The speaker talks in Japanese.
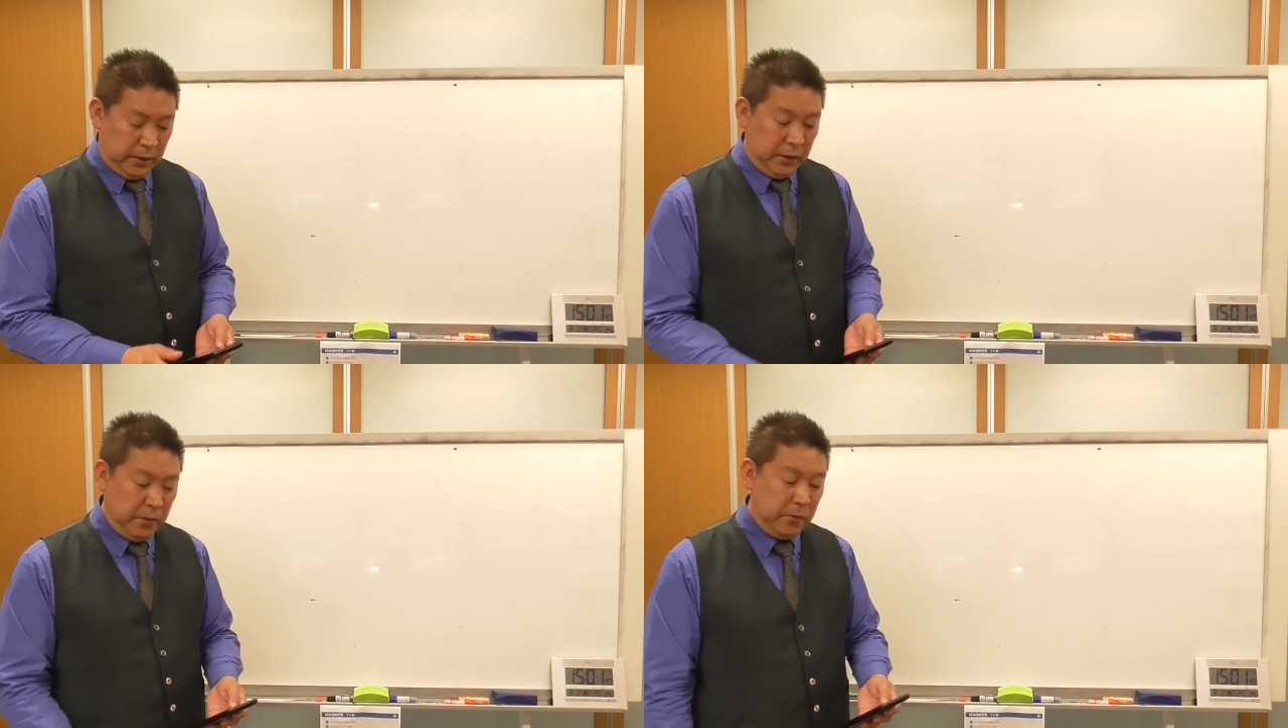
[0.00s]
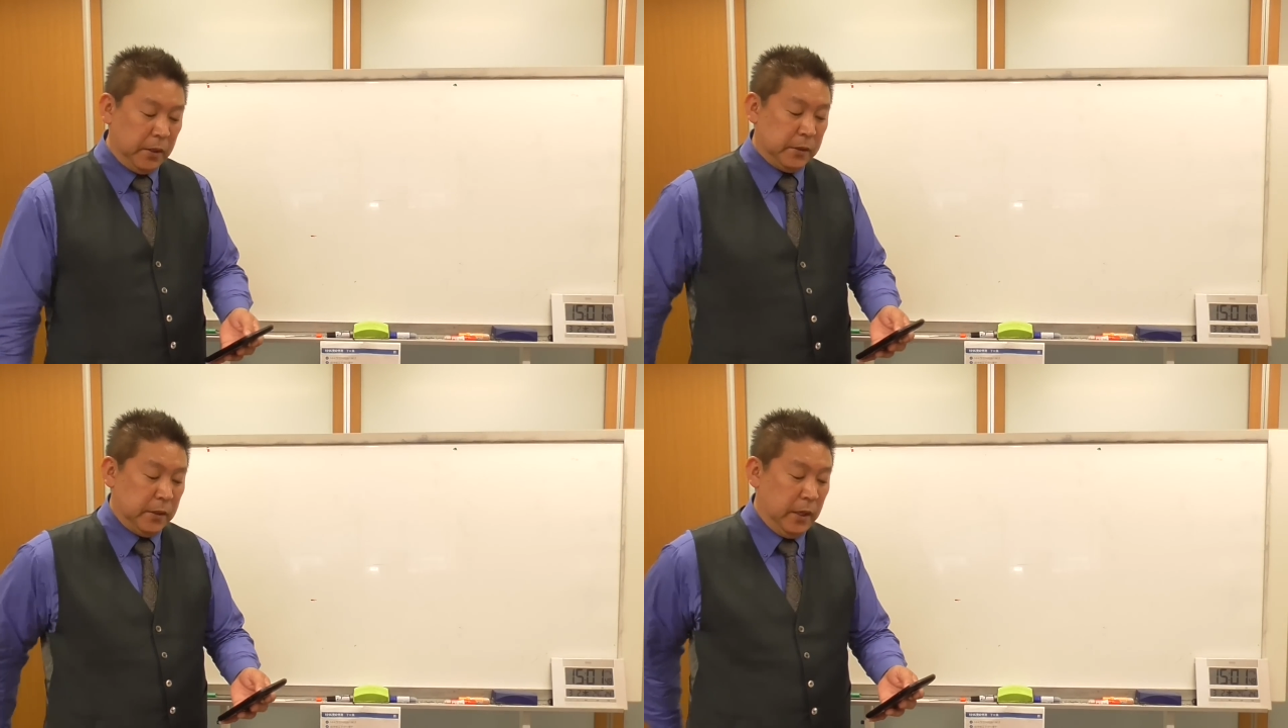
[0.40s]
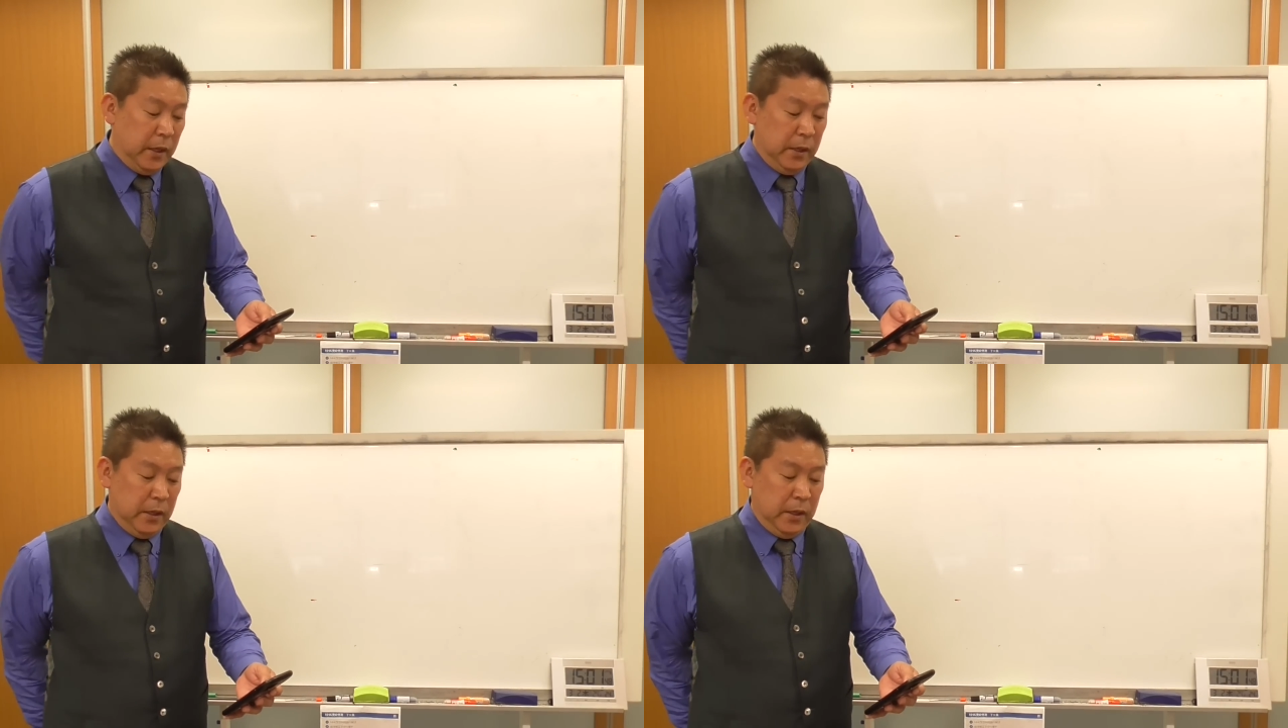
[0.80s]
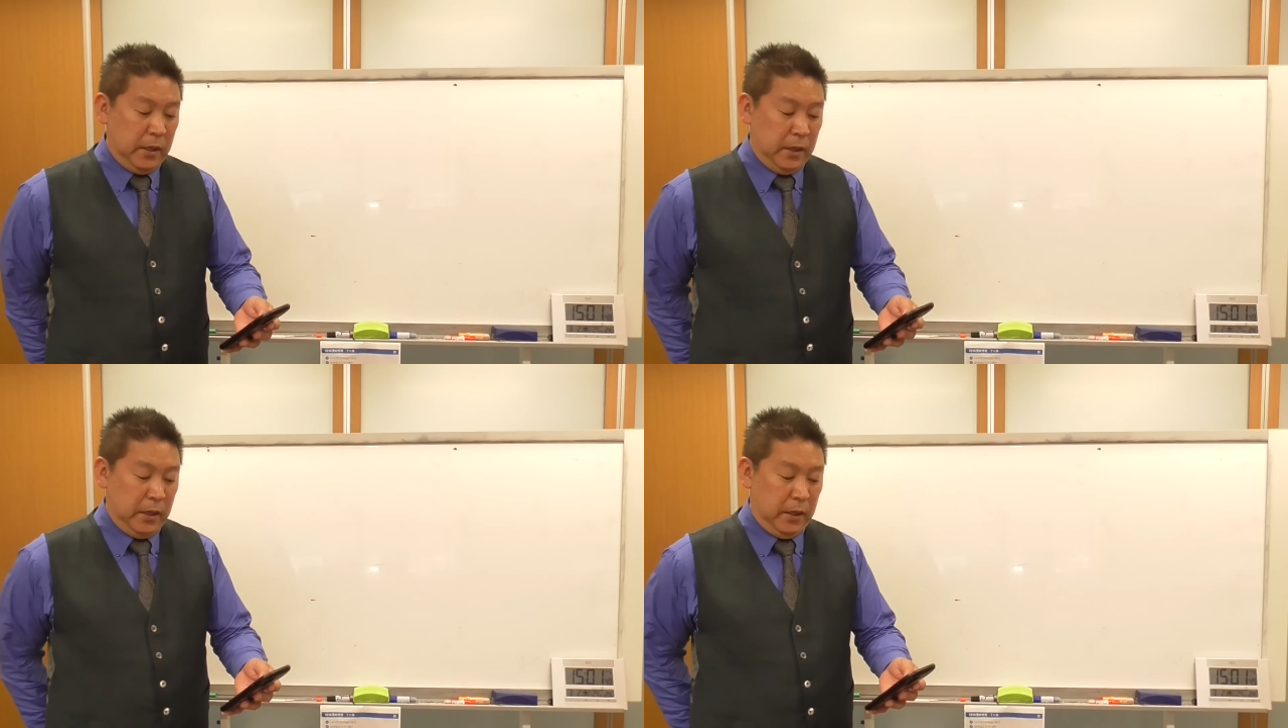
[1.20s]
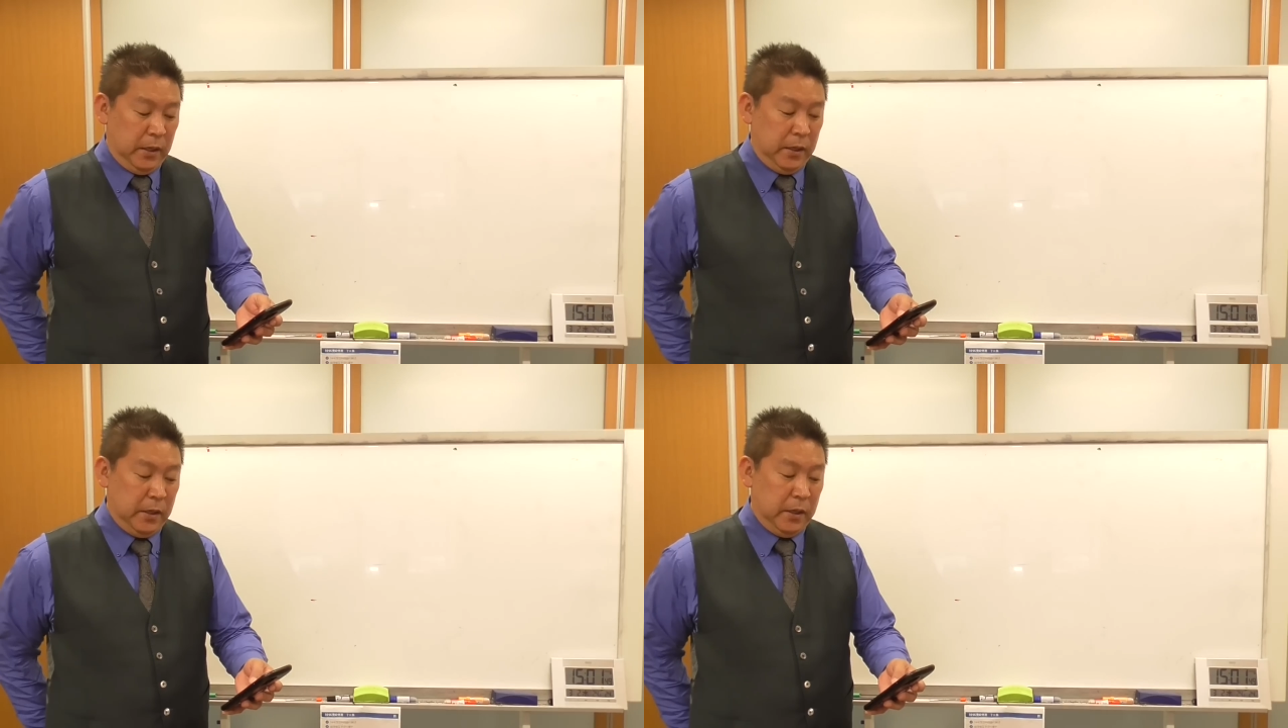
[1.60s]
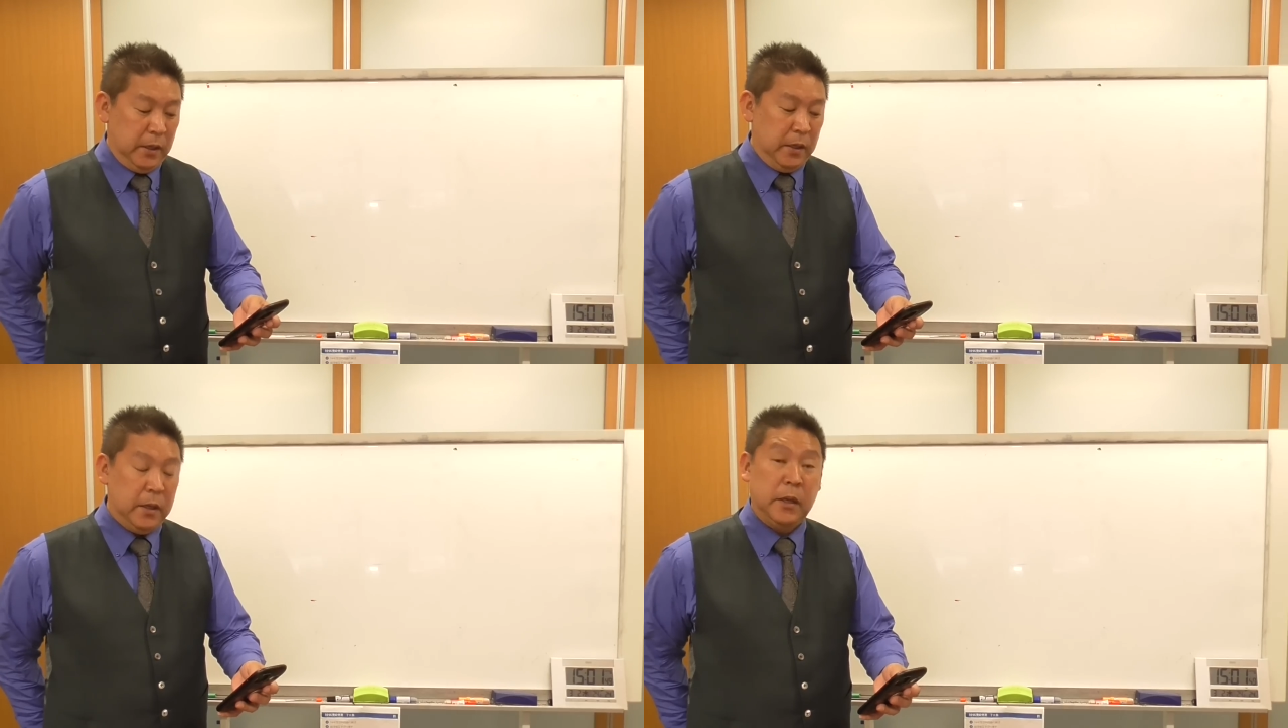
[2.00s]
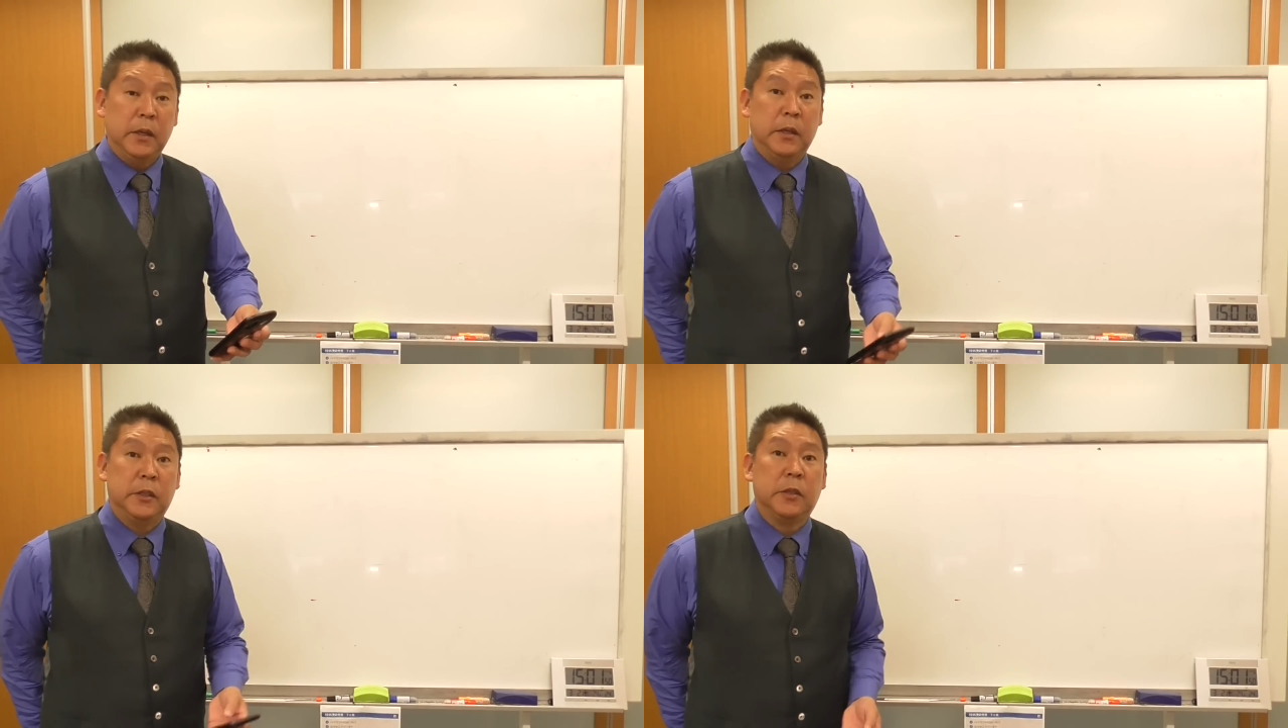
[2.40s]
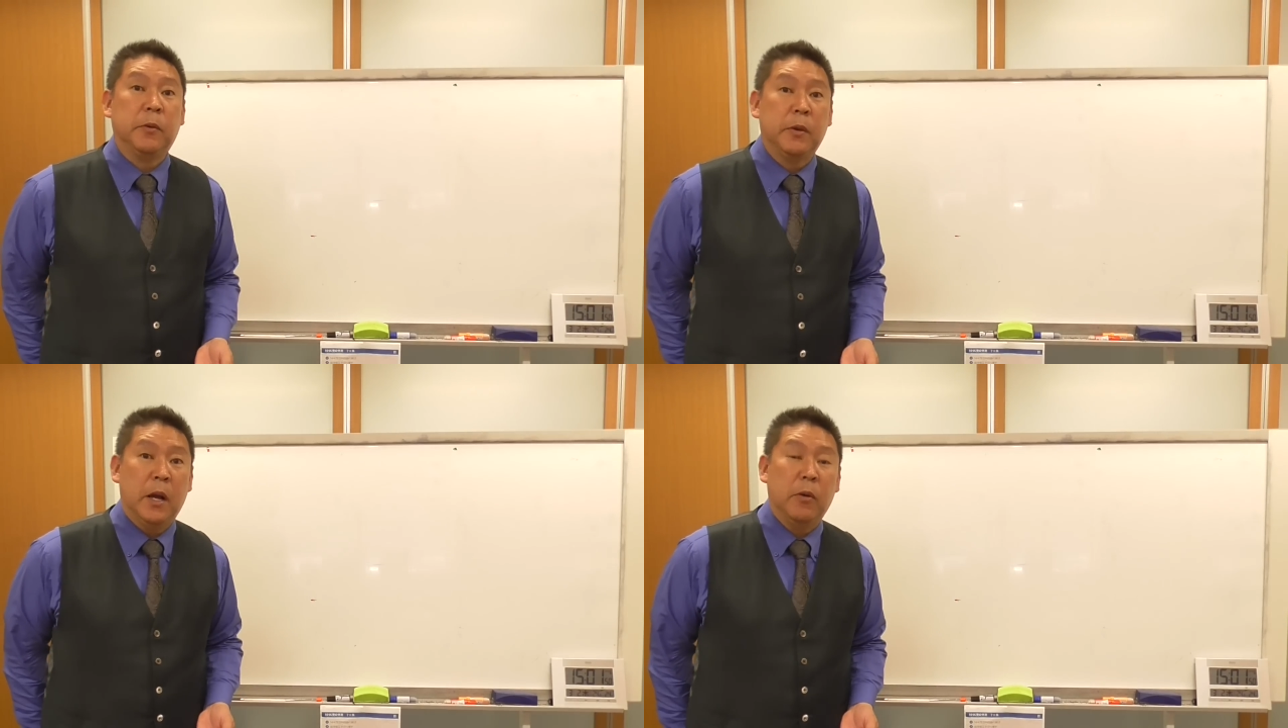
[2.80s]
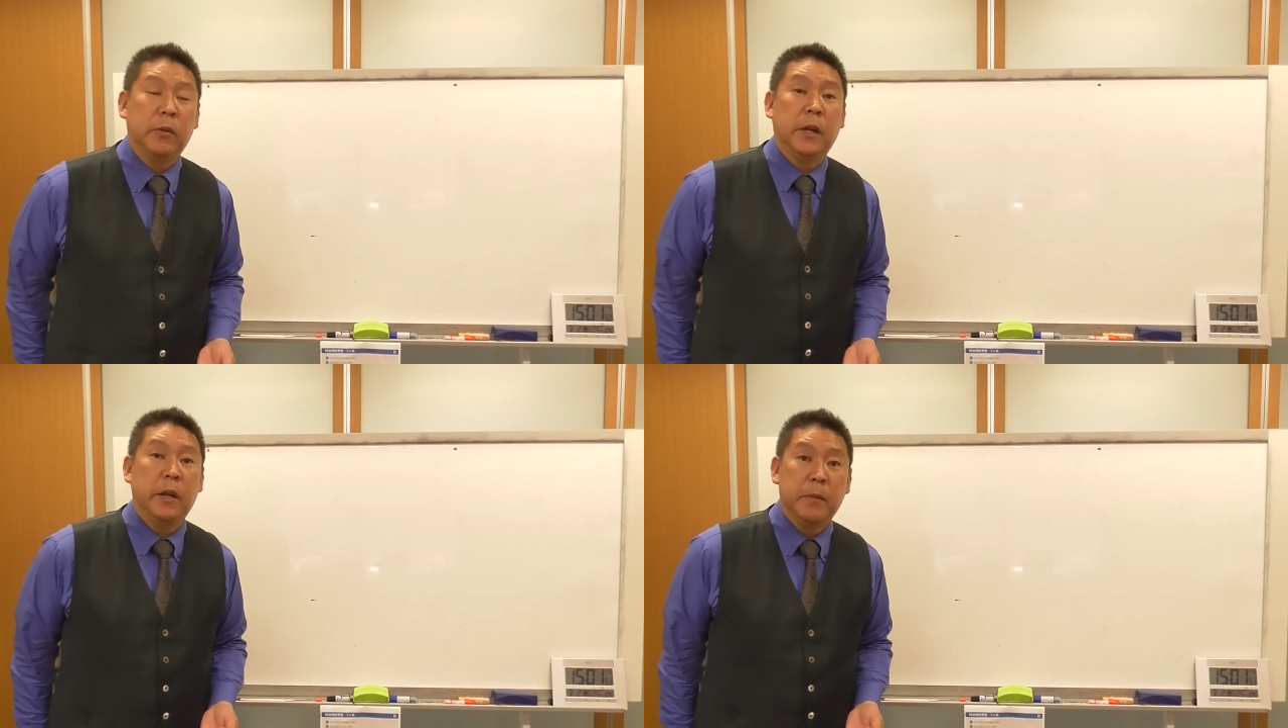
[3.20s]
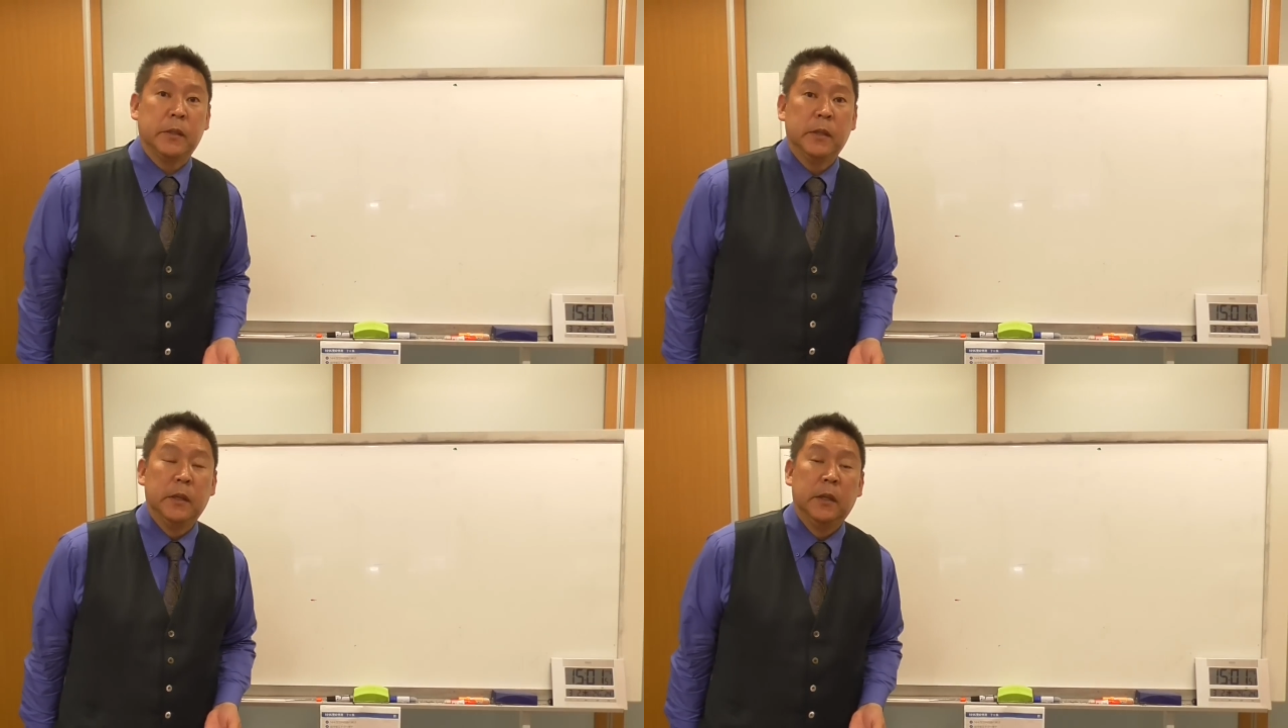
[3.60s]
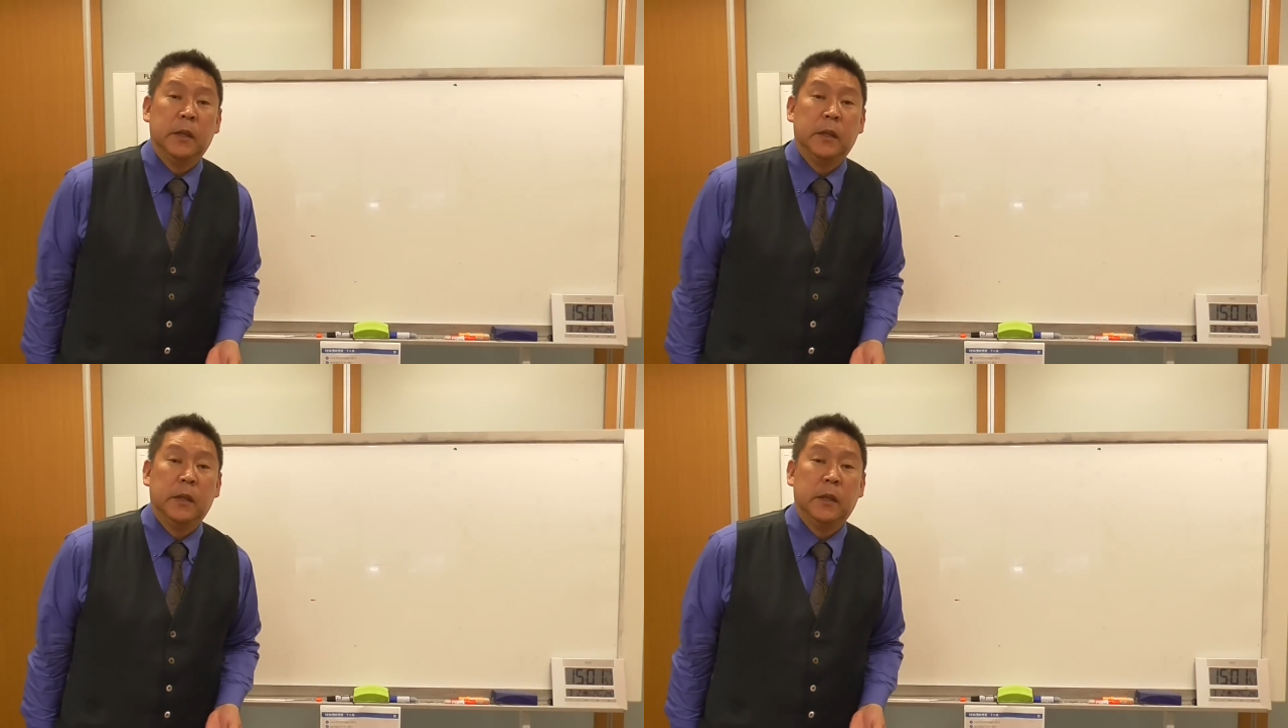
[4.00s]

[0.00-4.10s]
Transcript: によるですね、えー、質問が行われます。